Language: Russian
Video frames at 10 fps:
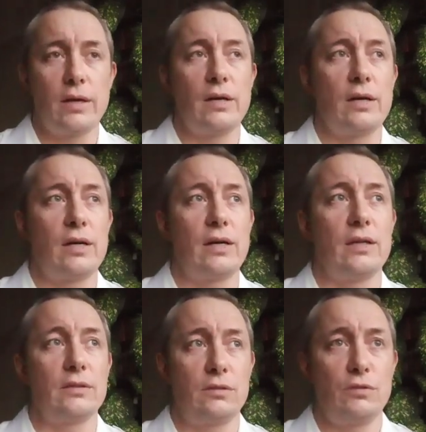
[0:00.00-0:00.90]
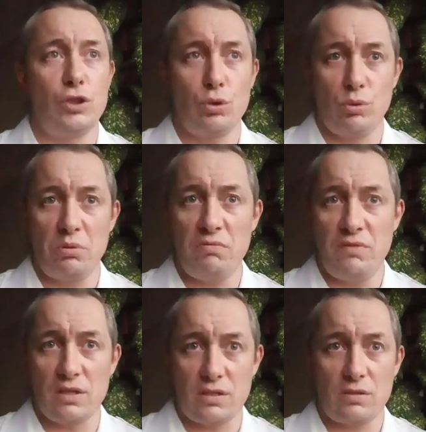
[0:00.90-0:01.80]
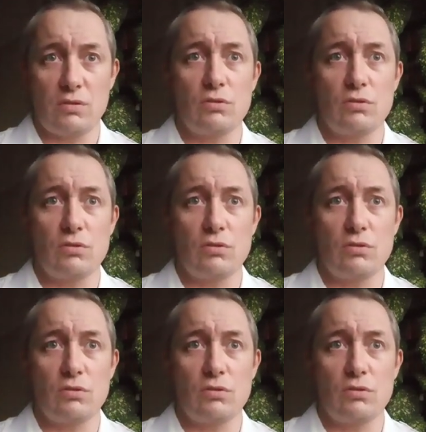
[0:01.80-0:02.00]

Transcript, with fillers: А, тяжелый вес,